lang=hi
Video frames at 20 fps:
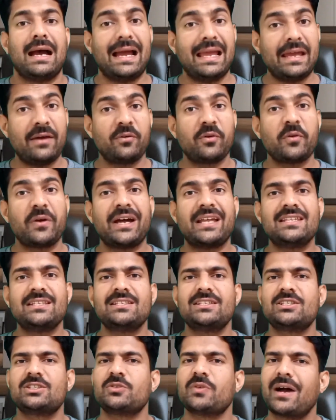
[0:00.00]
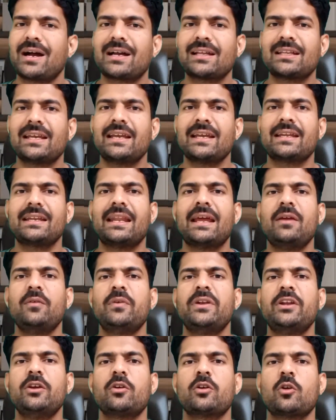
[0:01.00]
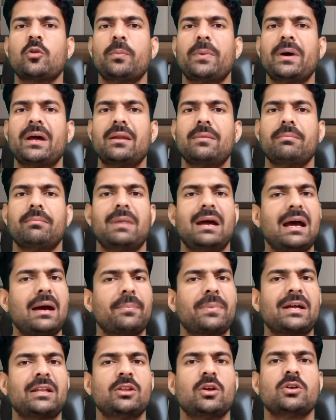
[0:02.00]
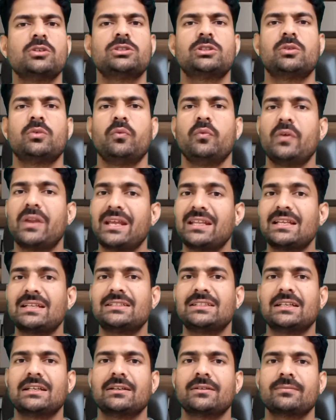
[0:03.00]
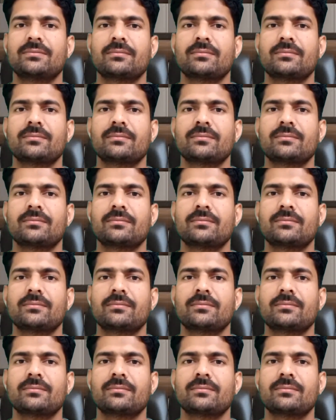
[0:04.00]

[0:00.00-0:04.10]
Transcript: हाय एवरीवन स्वागत है एक नए वीडियो के ऊपर मैं आपका दोस्त वीरेंद्र सिंह